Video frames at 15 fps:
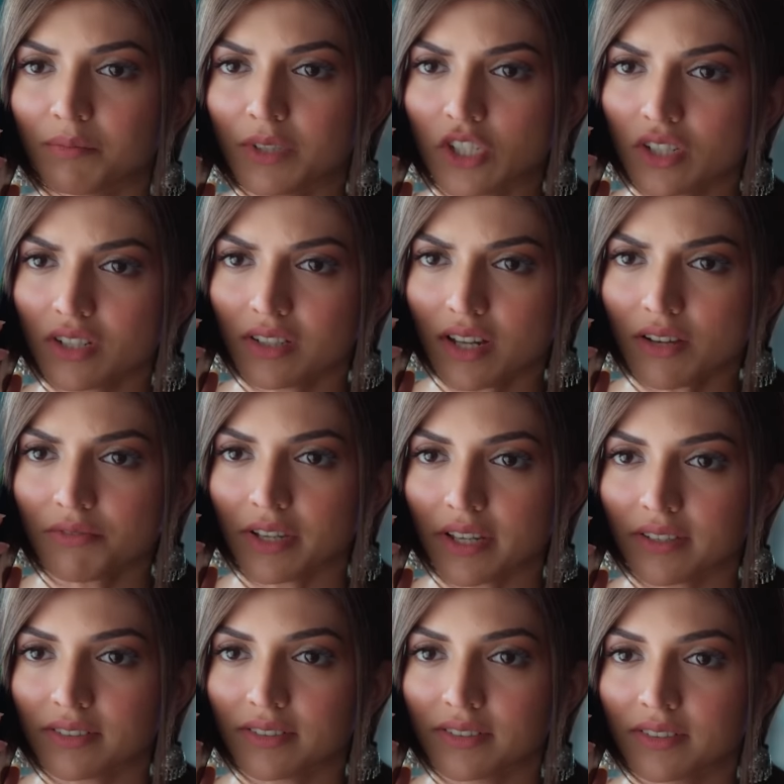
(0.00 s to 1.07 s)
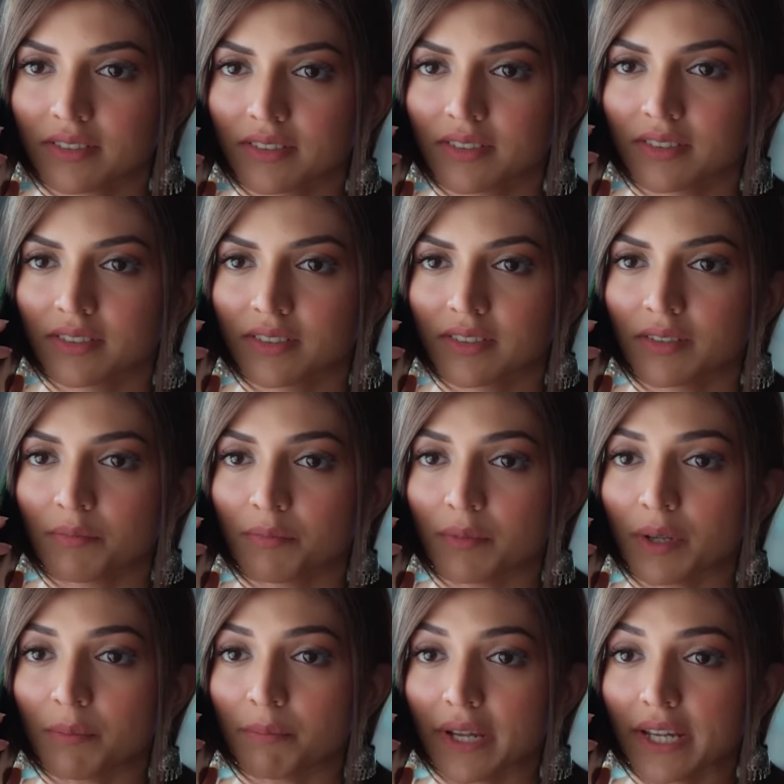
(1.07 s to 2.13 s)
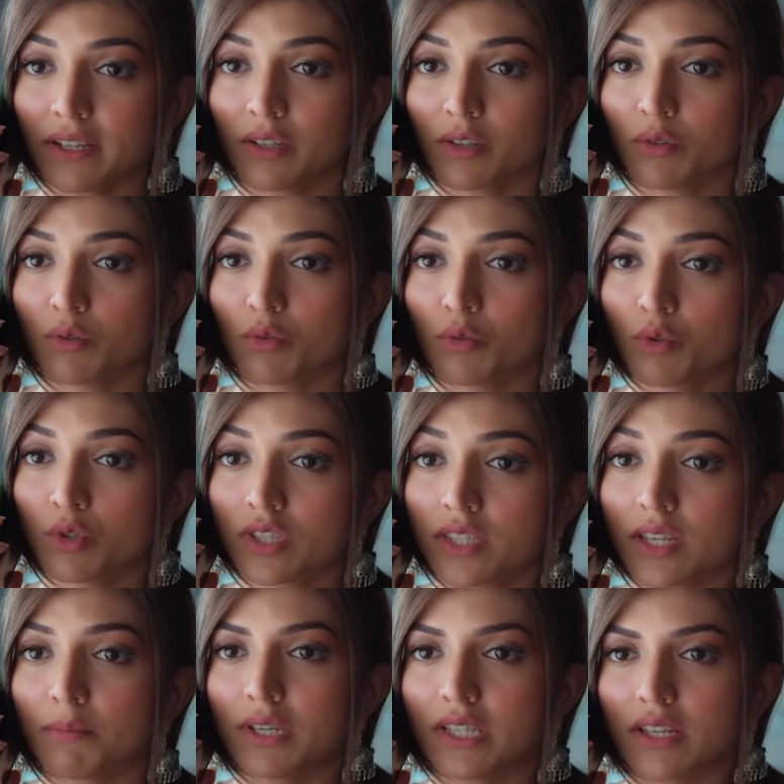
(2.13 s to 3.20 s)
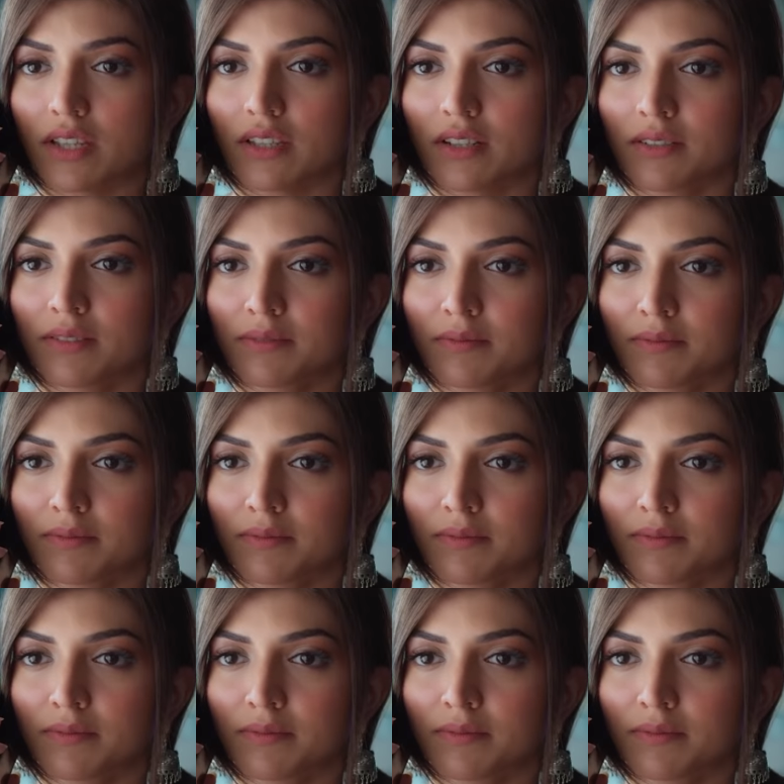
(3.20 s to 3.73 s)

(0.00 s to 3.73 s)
मिशन टफ है पर मैं उससे भी ज्यादा